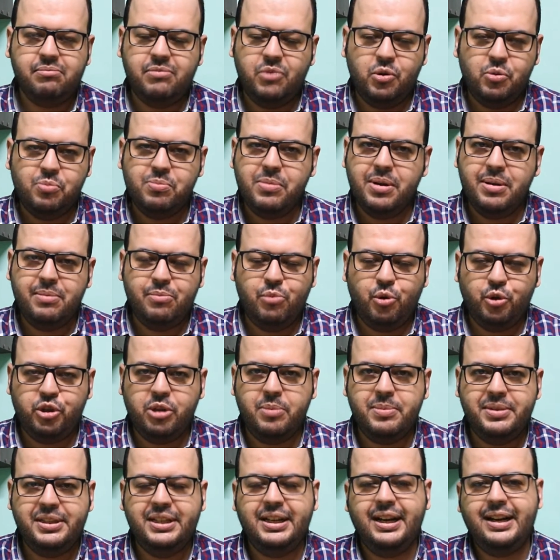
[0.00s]
هم
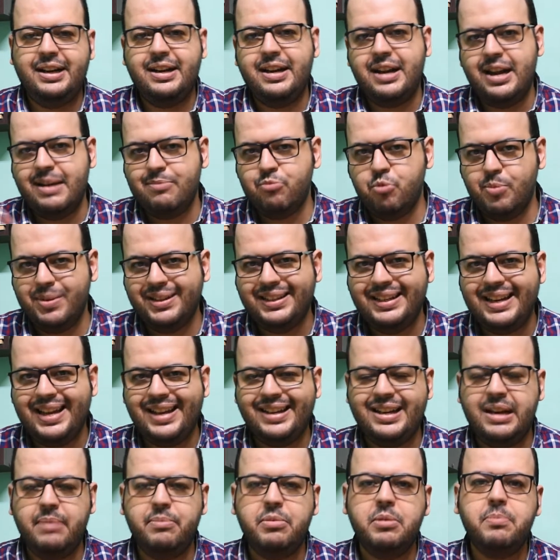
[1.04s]
معتمدين على الالبومات
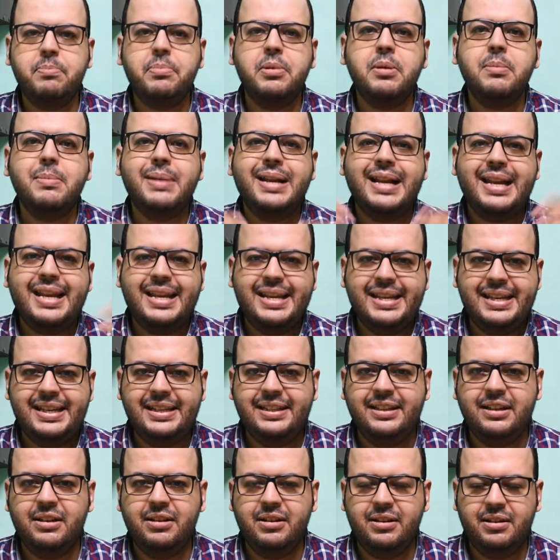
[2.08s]
الاجنبي
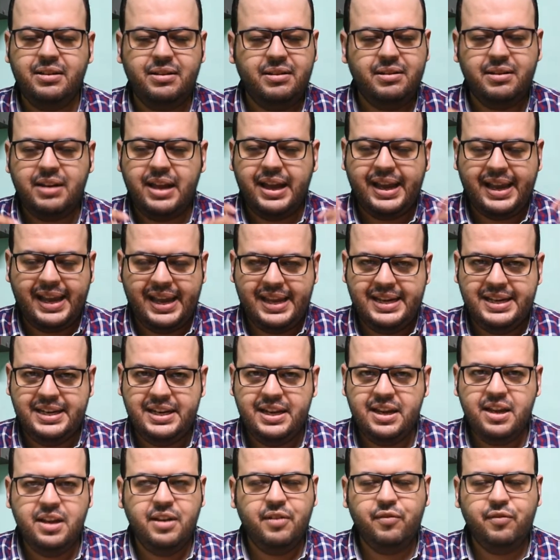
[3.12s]
بملايين الاغاني